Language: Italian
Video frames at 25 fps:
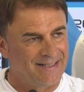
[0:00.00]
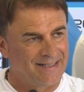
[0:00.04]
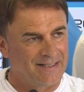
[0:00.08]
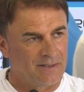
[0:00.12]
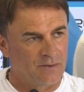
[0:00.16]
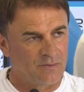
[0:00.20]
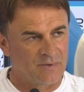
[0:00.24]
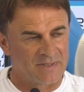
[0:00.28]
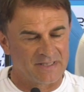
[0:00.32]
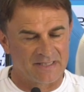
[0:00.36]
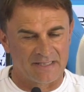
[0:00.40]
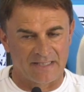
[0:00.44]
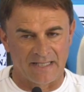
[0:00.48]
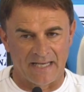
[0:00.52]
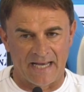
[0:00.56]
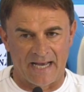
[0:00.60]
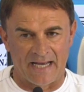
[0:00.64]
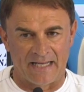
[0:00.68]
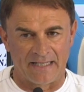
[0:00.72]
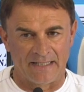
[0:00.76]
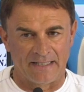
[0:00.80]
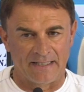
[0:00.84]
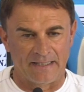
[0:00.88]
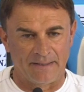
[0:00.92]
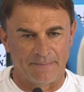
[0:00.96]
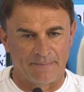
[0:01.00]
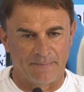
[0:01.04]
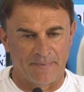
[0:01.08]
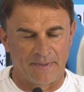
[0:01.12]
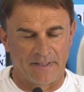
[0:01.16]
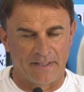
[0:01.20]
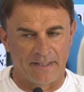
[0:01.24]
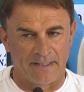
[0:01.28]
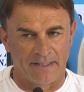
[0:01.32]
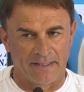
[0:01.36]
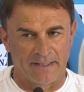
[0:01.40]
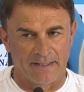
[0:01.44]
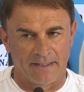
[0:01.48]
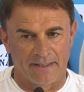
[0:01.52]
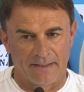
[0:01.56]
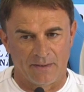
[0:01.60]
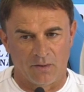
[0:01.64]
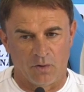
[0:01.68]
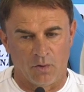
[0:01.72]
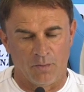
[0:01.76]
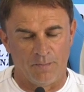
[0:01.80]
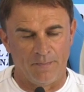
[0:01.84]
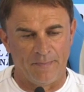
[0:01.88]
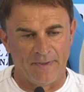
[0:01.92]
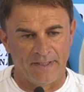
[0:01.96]
in questi anni per eh,
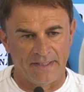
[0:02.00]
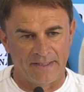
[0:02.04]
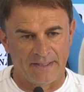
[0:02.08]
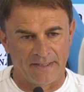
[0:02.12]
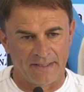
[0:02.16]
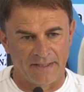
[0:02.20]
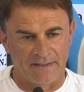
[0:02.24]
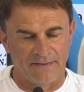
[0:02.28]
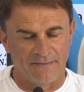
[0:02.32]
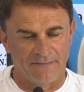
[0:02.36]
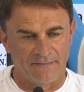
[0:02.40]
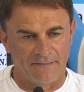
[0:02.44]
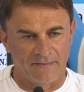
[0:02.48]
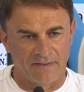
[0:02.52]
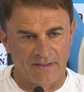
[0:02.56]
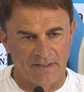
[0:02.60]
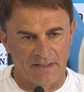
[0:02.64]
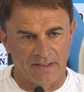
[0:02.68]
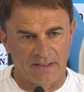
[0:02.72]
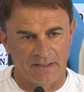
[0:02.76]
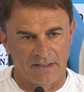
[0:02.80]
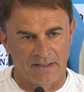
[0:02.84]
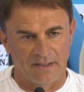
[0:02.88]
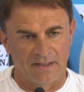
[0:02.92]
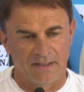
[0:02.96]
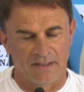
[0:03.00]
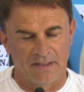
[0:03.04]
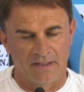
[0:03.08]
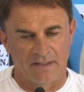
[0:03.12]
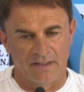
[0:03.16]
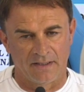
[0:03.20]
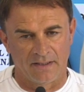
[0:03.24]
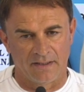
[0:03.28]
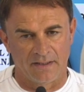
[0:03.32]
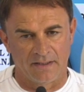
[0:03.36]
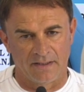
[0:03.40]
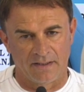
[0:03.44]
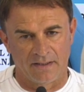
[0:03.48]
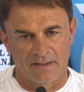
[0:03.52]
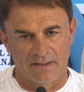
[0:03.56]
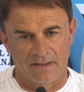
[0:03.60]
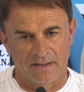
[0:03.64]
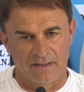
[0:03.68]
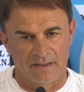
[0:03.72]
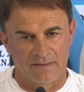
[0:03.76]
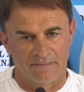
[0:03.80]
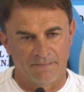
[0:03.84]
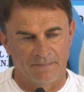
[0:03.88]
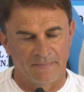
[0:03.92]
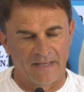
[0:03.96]
obiettivi eh,
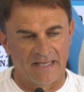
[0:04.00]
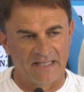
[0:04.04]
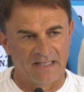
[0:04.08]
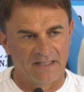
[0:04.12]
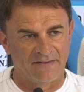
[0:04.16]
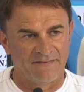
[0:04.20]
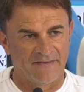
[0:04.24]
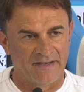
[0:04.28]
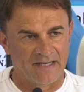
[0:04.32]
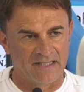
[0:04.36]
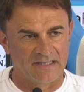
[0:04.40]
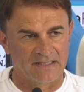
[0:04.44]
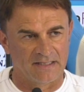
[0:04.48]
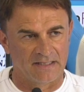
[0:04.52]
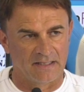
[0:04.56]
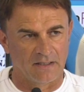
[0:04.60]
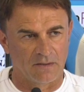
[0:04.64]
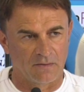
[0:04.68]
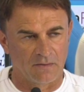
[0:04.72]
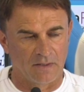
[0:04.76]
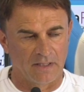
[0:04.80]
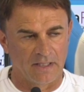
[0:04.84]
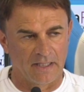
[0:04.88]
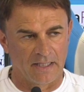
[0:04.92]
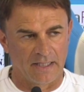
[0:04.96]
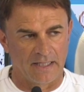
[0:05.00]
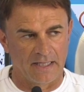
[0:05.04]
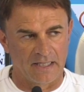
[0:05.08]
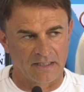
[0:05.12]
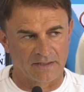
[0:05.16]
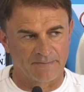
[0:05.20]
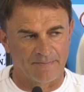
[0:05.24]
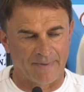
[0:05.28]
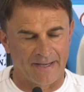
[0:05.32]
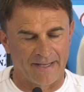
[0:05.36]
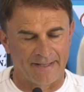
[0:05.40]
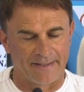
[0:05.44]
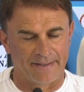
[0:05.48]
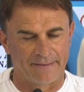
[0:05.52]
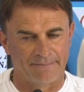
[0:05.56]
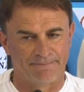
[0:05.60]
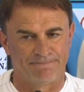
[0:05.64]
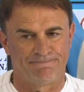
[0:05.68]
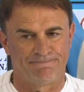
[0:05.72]
ben diversi da quella della SPAL.